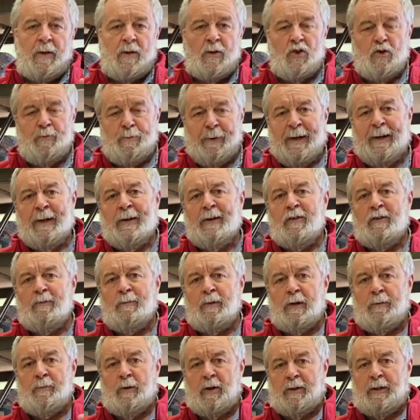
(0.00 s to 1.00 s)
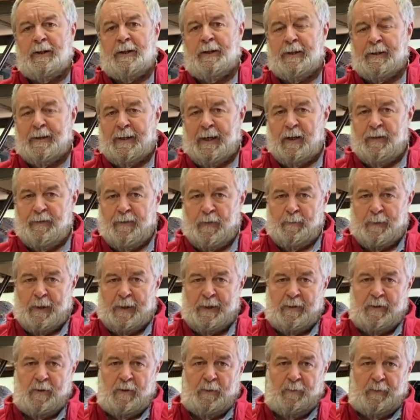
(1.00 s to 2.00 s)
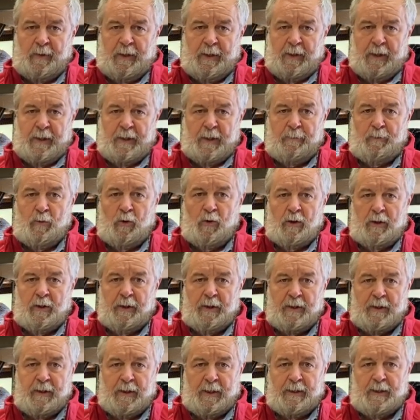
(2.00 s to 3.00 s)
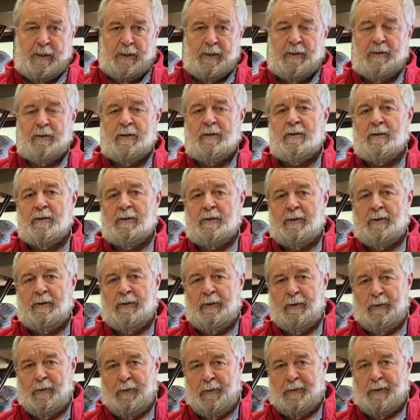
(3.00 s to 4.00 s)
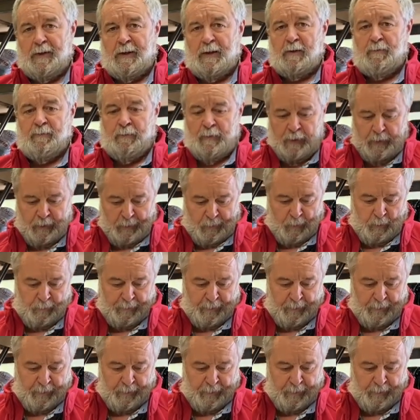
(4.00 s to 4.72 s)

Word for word: Sprechen Sie mit dem örtlichen Kreisverband, ob der eine Möglichkeit hat, diese Sachen wieder zu